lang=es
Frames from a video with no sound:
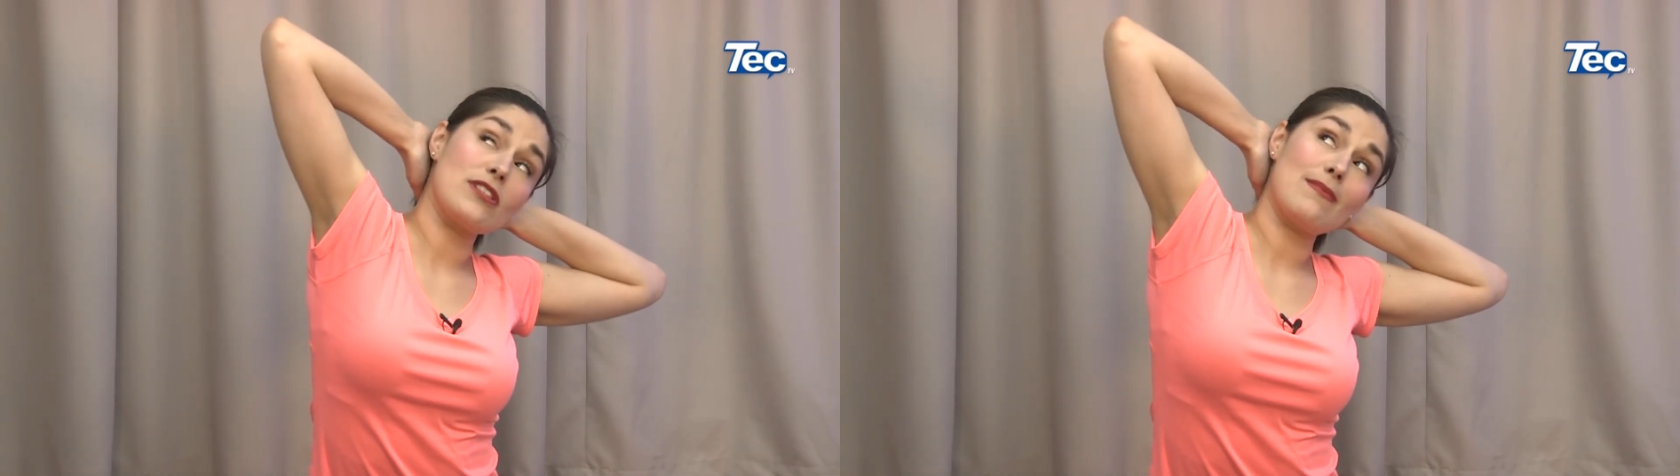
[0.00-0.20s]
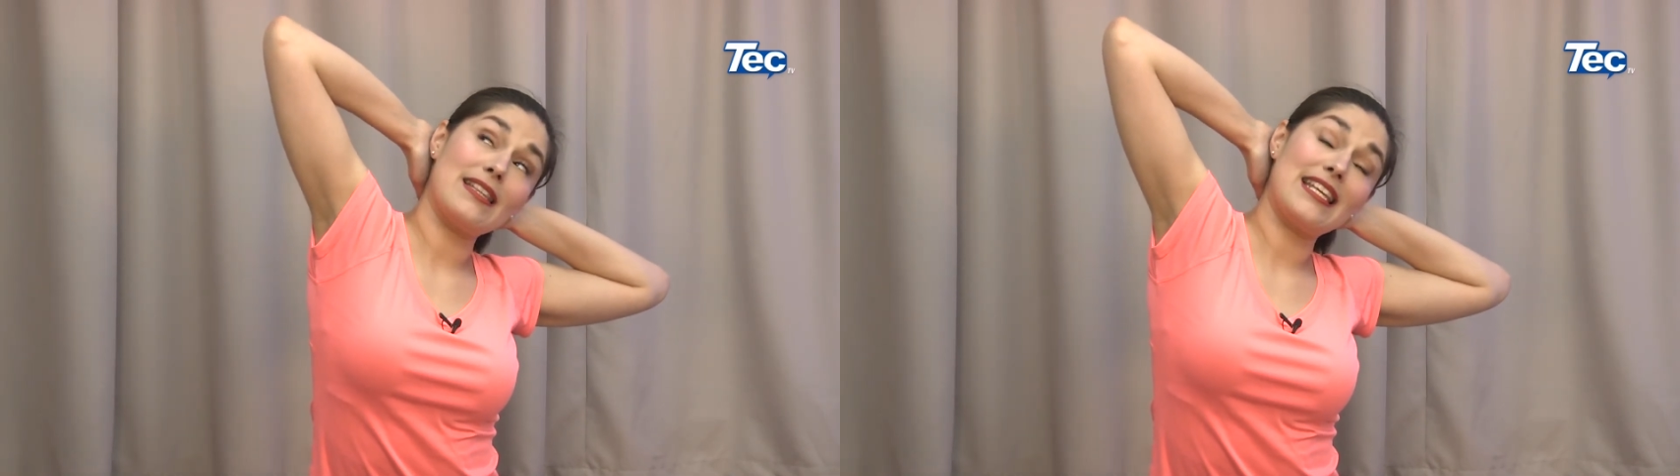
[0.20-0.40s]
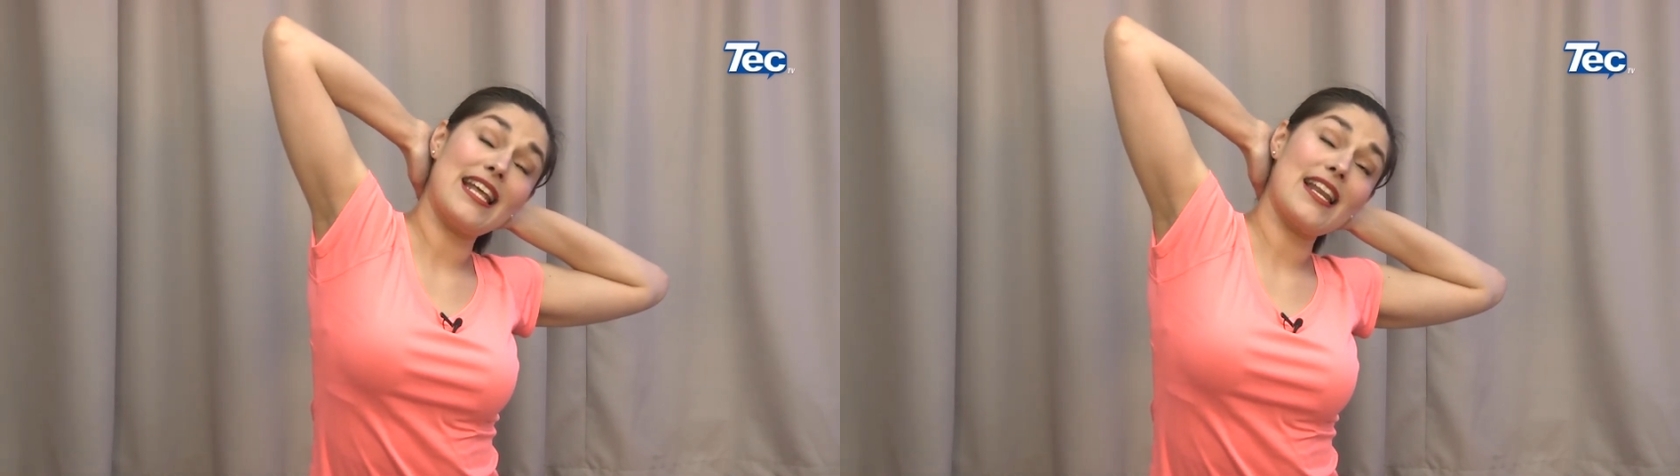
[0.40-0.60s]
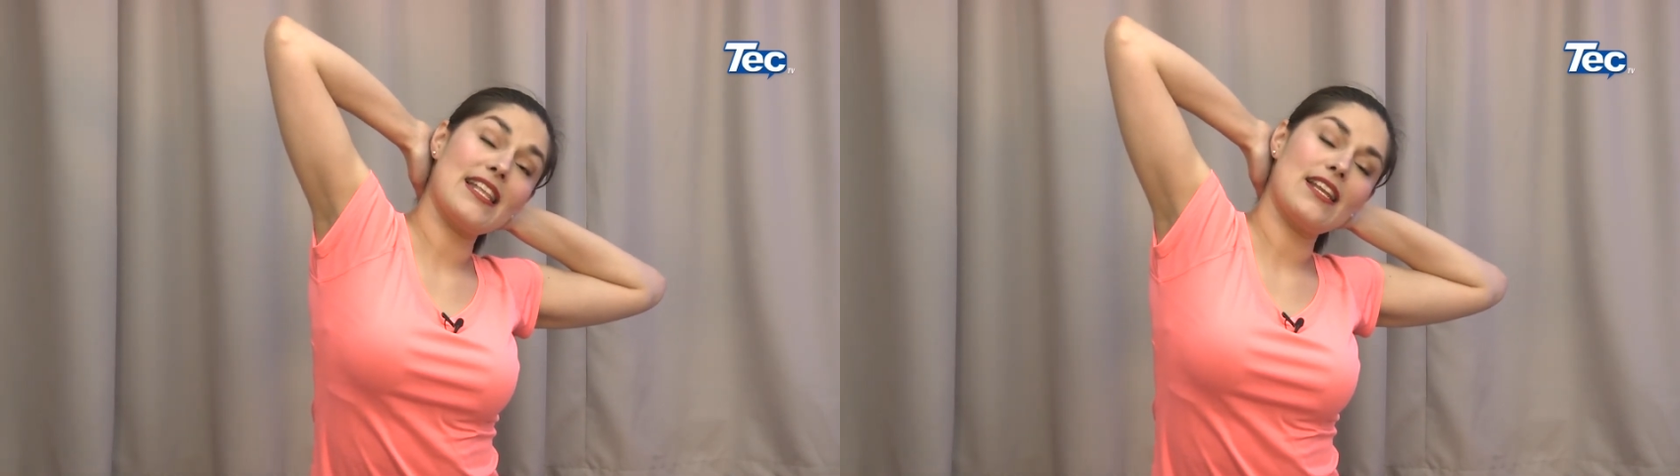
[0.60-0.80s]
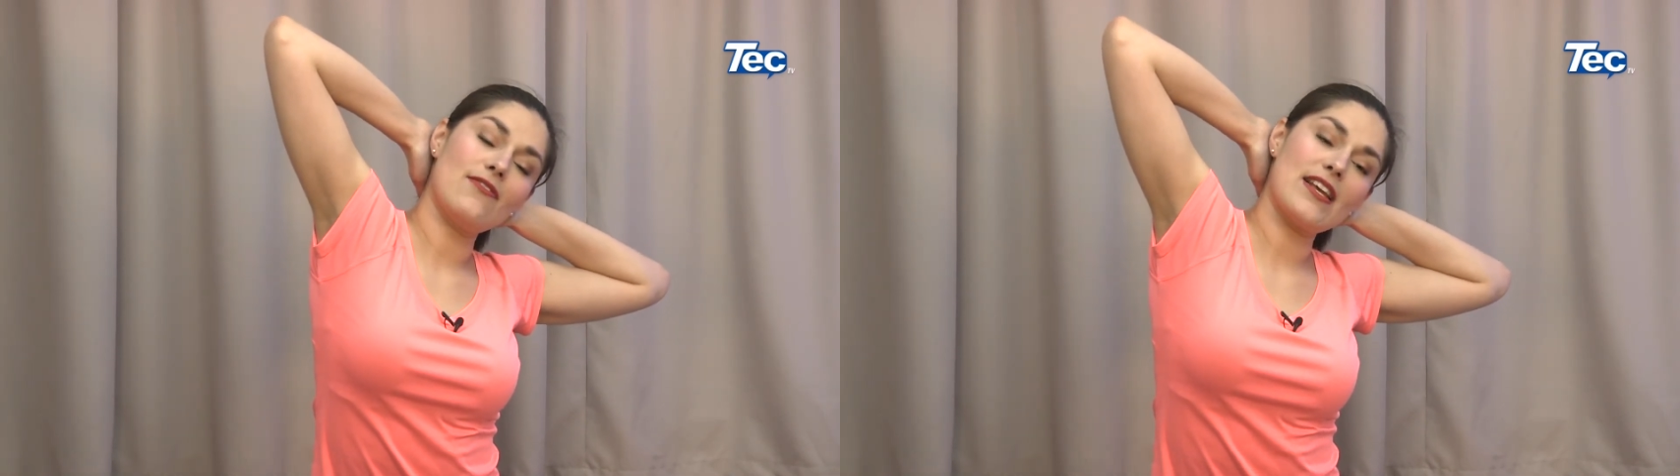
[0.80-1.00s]
si me
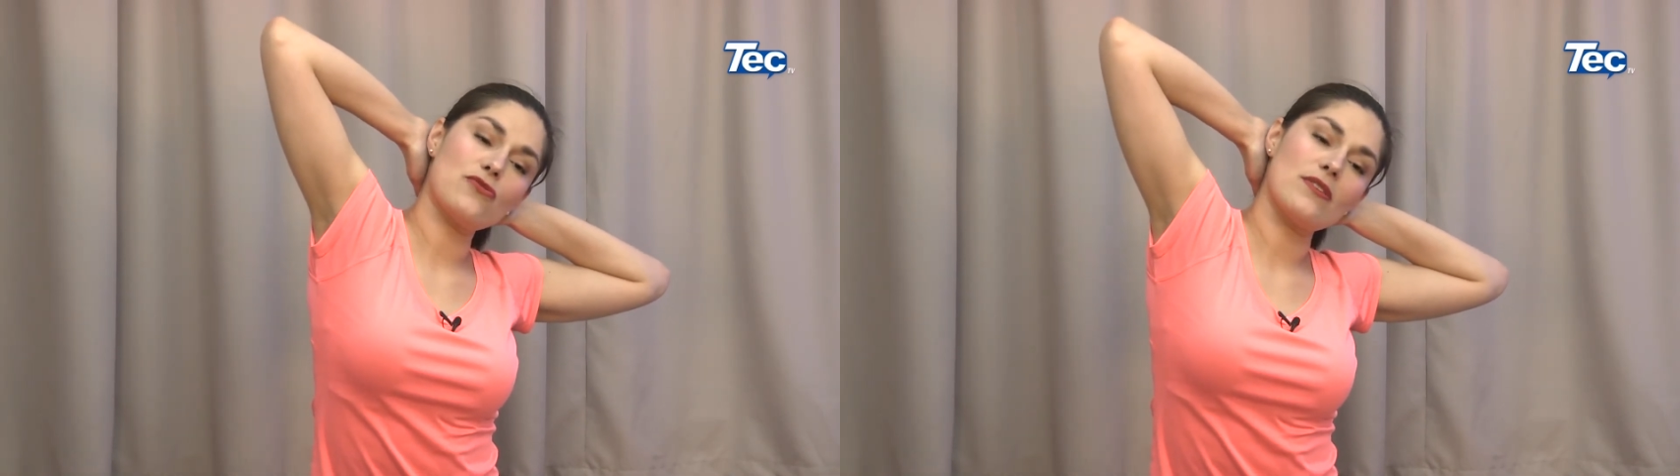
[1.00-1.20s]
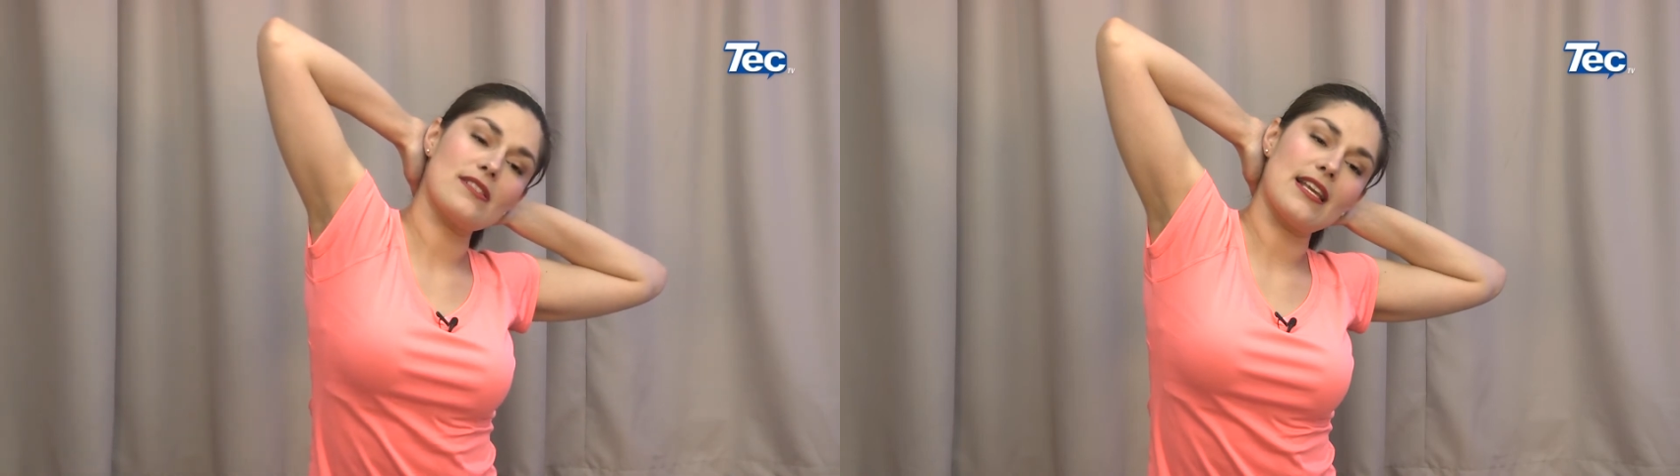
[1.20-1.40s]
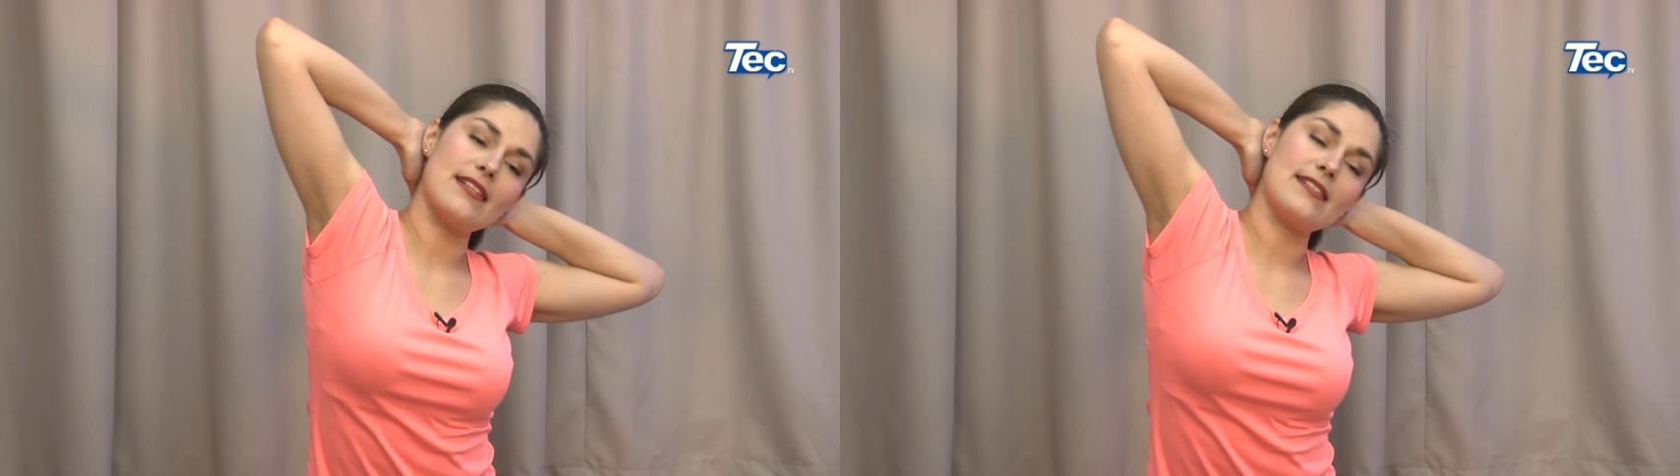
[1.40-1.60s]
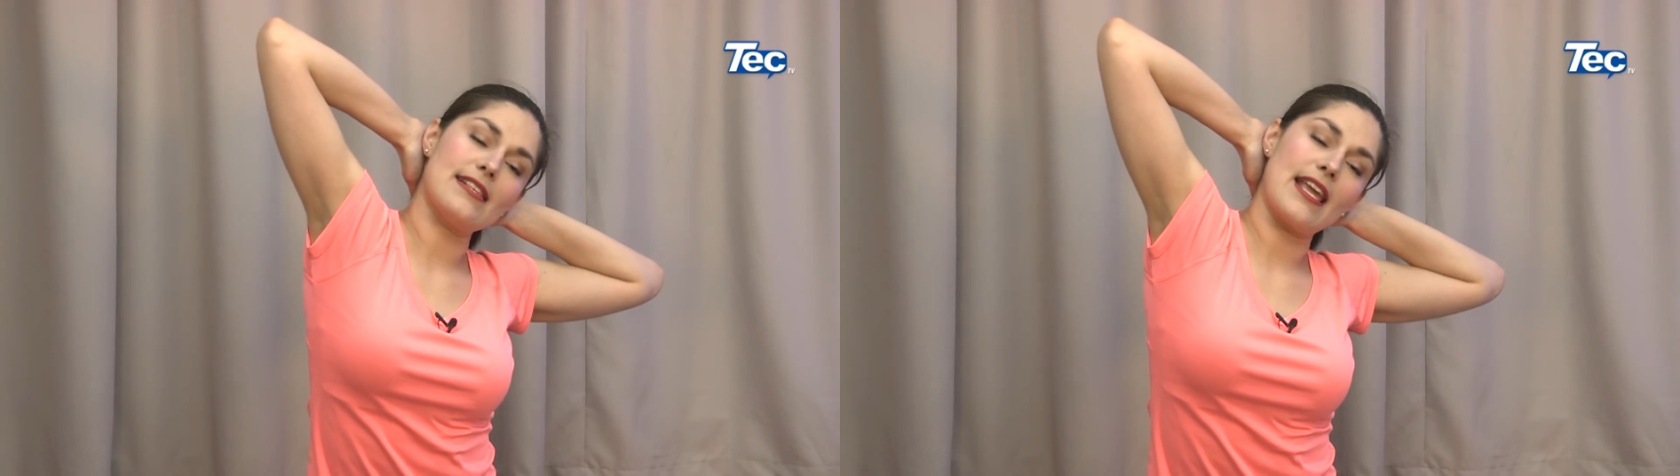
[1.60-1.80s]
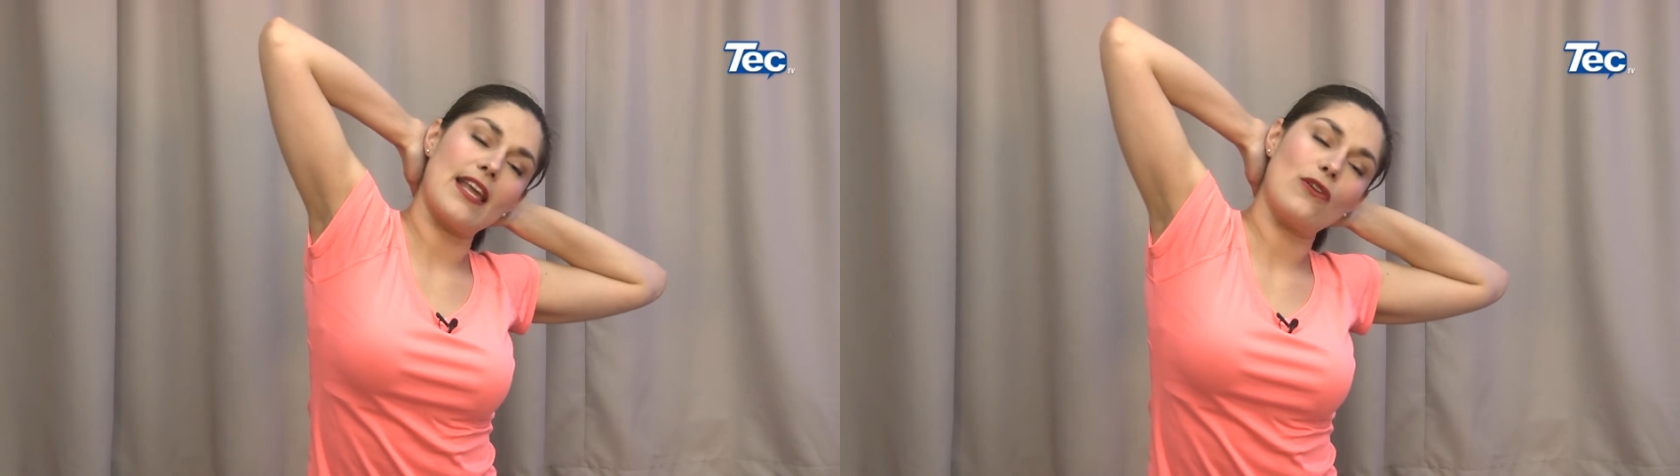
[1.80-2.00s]
tiraran el brazo hacia el
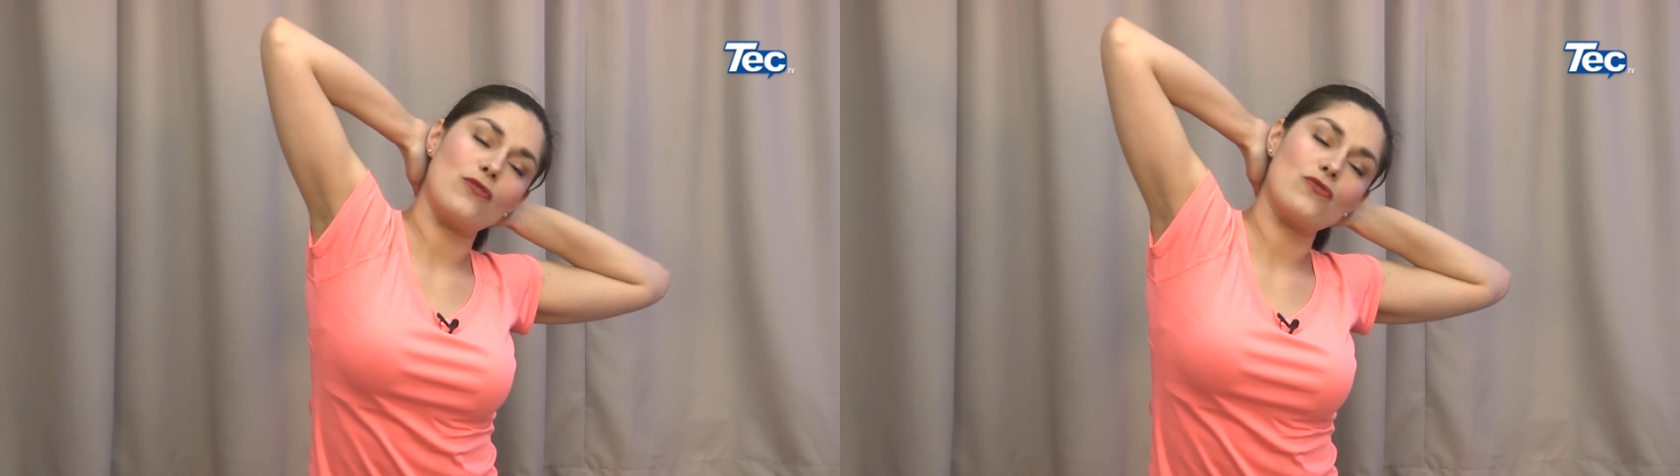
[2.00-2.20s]
cielo.